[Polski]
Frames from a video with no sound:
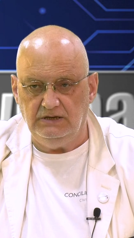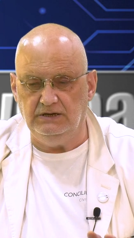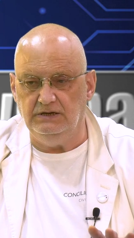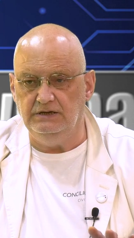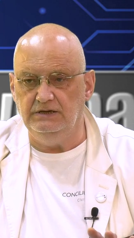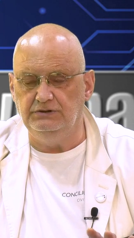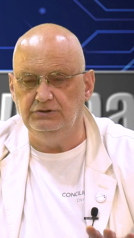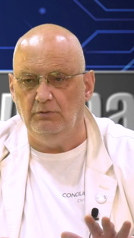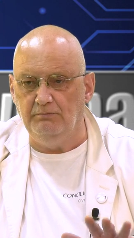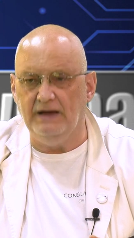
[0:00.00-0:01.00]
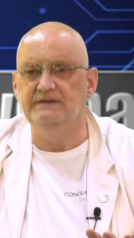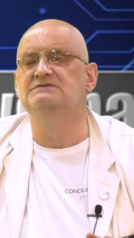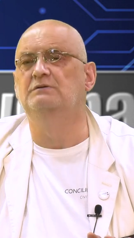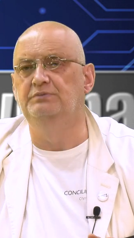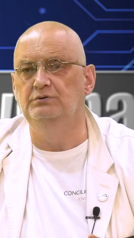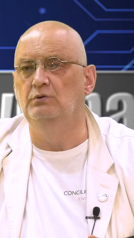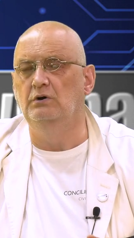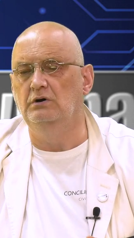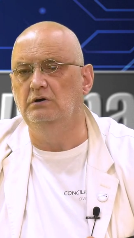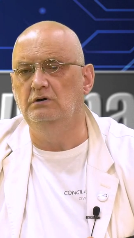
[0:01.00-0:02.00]
Y, to bardzo
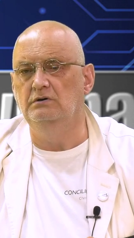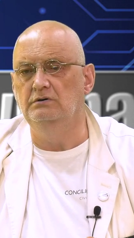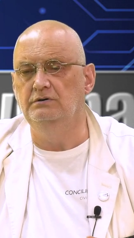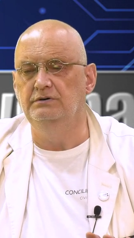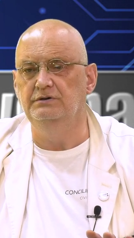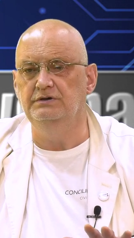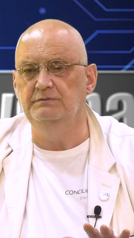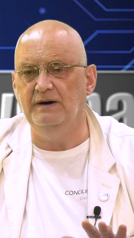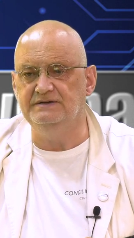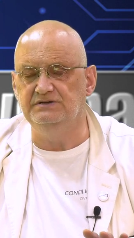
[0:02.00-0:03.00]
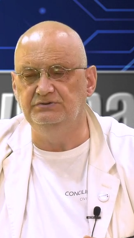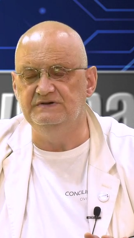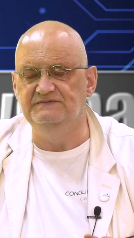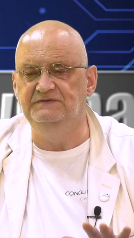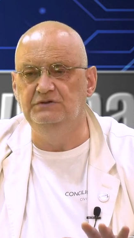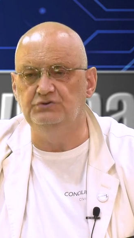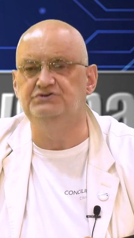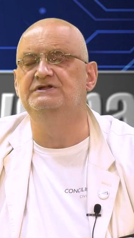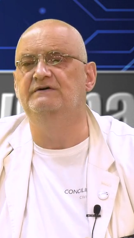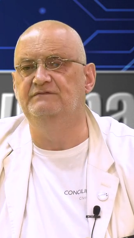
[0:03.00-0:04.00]
było i bardzo to jest
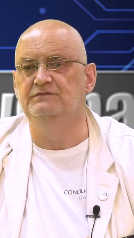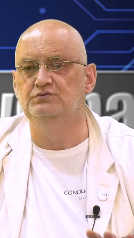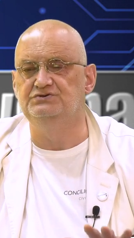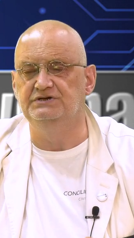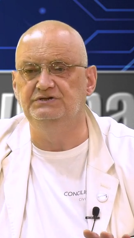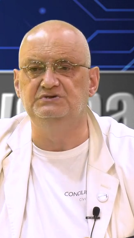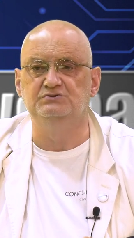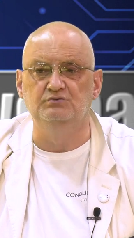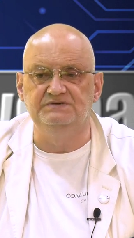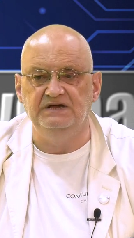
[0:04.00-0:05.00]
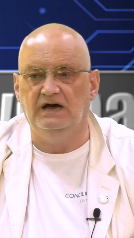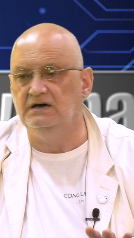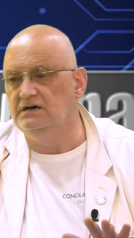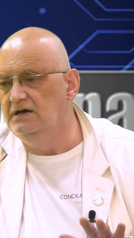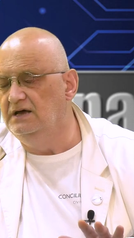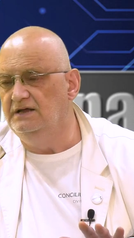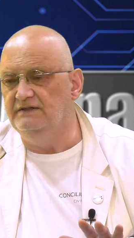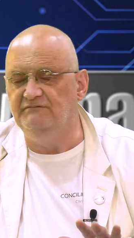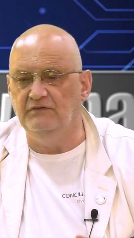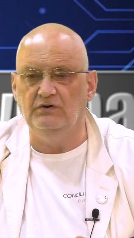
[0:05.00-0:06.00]
widoczne w różnych dyskusjach
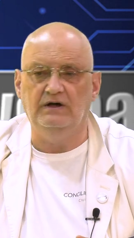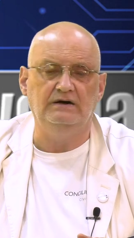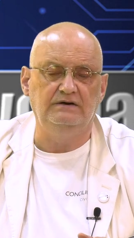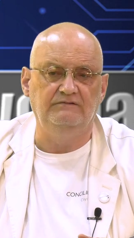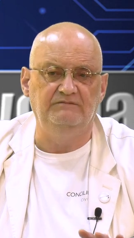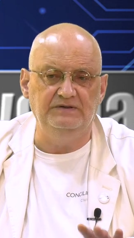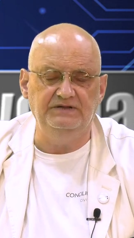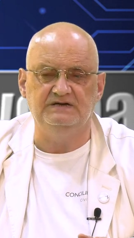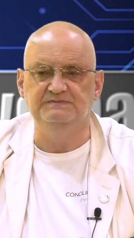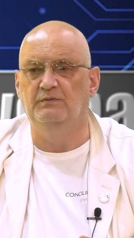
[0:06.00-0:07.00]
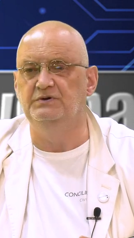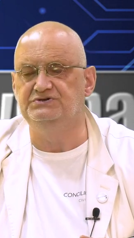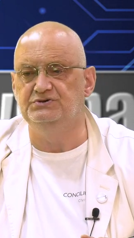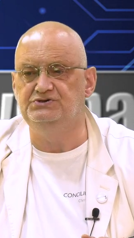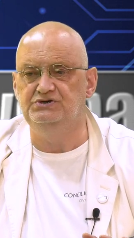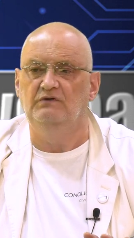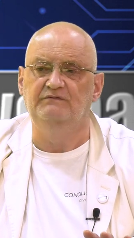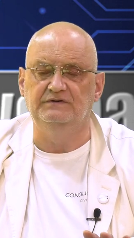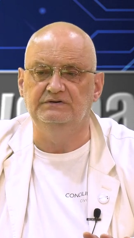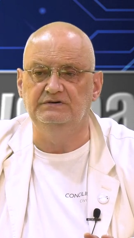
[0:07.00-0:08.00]
na forach, w mediach
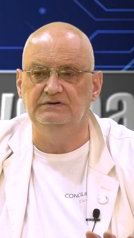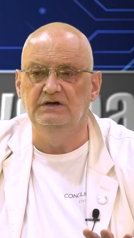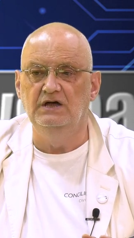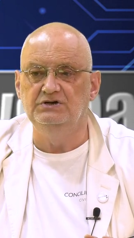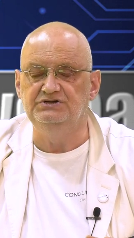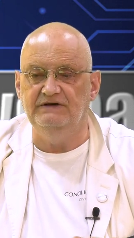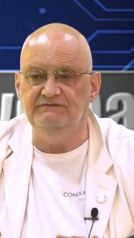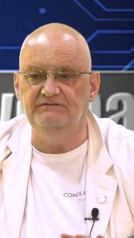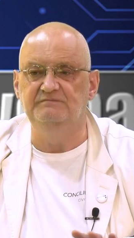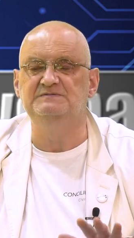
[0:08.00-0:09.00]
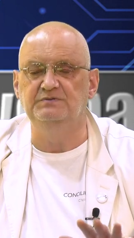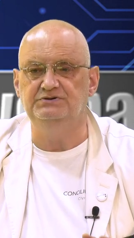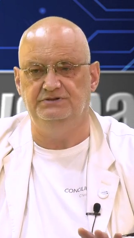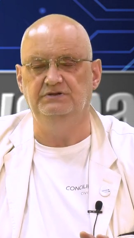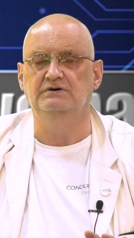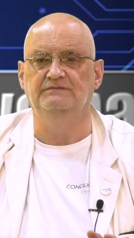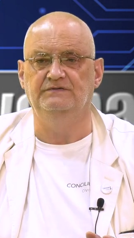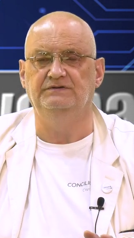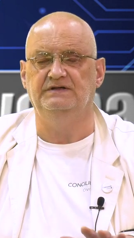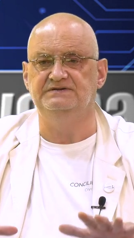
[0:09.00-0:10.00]
społecznościowych, y, czy nawet w bezpośrednich
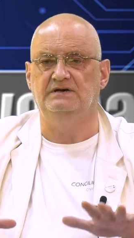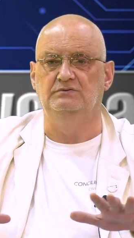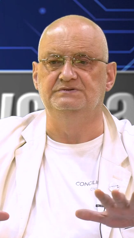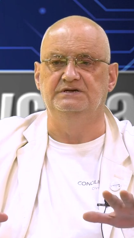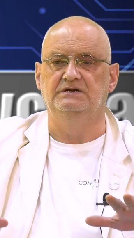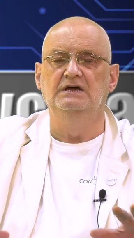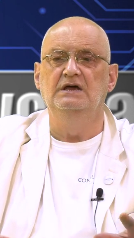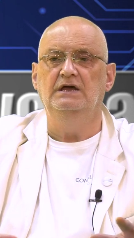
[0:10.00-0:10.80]
konfrontacjach ludzkich.